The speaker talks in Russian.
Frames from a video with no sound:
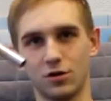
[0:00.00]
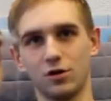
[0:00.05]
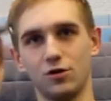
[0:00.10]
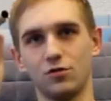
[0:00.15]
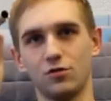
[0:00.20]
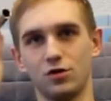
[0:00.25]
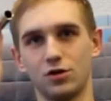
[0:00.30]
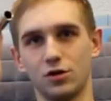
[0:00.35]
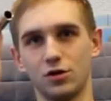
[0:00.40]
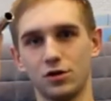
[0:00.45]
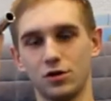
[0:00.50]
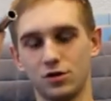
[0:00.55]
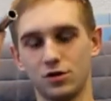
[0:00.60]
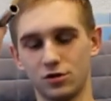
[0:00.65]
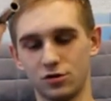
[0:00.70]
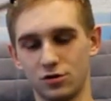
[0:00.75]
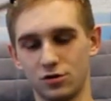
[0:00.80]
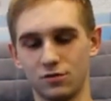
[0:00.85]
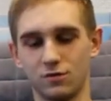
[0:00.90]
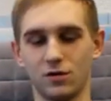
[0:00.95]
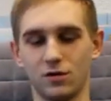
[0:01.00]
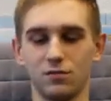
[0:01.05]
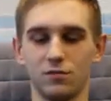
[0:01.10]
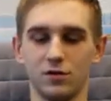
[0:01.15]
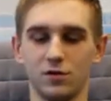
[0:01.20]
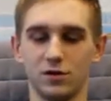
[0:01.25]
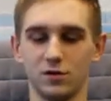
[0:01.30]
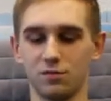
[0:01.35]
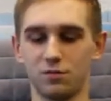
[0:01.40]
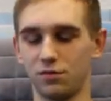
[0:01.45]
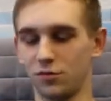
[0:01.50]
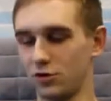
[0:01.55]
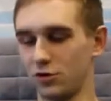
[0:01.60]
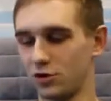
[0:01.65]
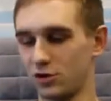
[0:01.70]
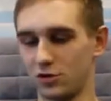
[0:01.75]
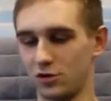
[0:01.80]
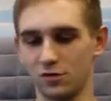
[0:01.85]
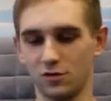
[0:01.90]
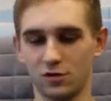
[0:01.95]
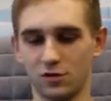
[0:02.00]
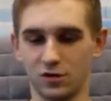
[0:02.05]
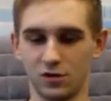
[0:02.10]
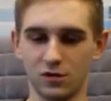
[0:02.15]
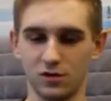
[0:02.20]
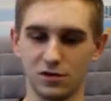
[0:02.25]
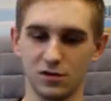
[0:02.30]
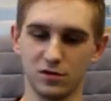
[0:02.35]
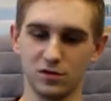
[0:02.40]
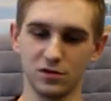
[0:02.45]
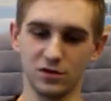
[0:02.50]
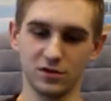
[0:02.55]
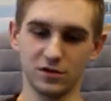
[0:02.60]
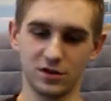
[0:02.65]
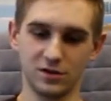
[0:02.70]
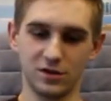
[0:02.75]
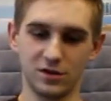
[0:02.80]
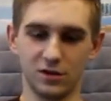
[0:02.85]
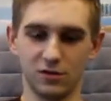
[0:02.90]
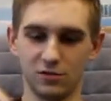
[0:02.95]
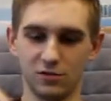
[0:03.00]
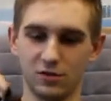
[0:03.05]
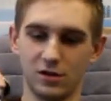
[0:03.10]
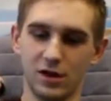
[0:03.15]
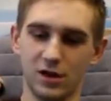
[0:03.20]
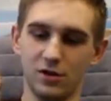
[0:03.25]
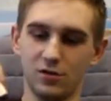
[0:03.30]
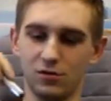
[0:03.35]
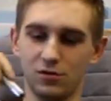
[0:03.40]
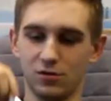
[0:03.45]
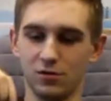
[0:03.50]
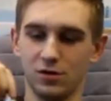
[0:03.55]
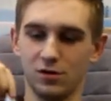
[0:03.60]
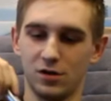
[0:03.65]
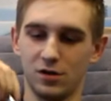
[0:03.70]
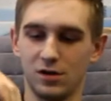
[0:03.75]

ключ, чтобы вам было проще всего затягивать гайку